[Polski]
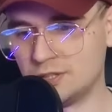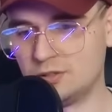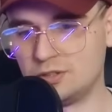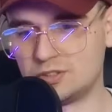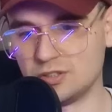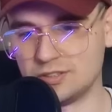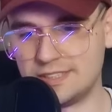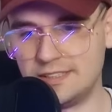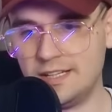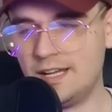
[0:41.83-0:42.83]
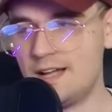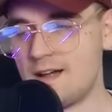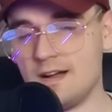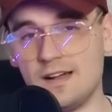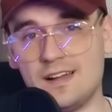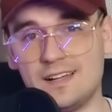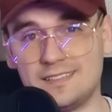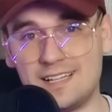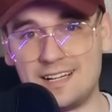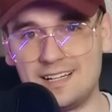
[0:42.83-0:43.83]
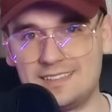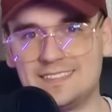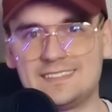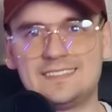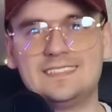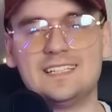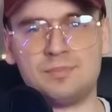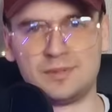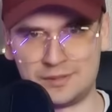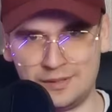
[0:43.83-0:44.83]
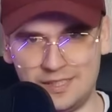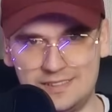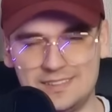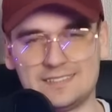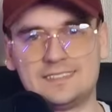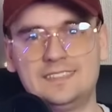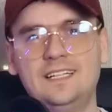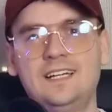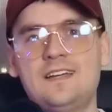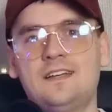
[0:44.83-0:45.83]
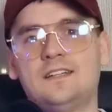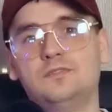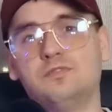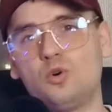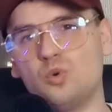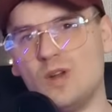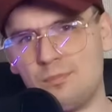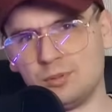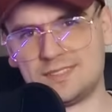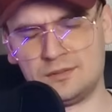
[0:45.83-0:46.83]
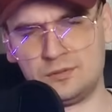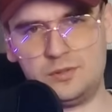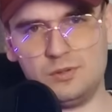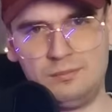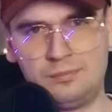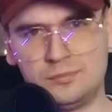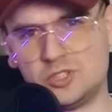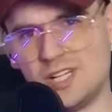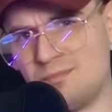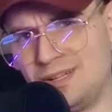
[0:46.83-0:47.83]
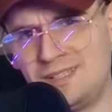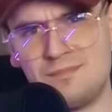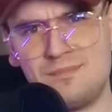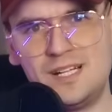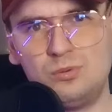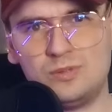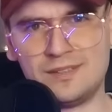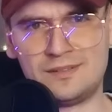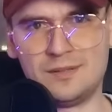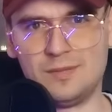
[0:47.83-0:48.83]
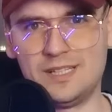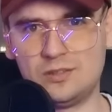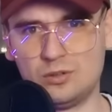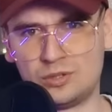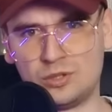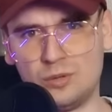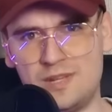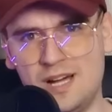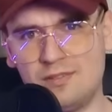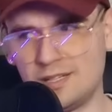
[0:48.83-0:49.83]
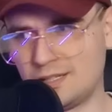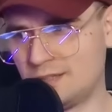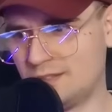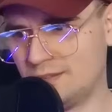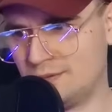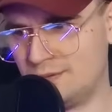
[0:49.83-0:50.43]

się dotyczącej e, derealizacji i depersonalizacji. I w ogóle postanowiłem, że będę mielił ten temat o tych objawach